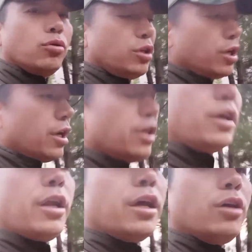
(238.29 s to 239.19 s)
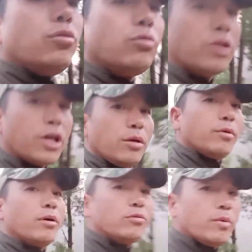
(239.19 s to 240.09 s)
या रनिंग कर रहे हैं तो तकरीबन
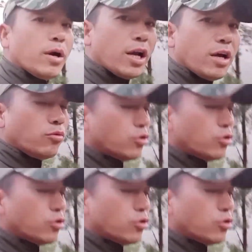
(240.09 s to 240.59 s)
उसमें गाड़ियाँ मोटर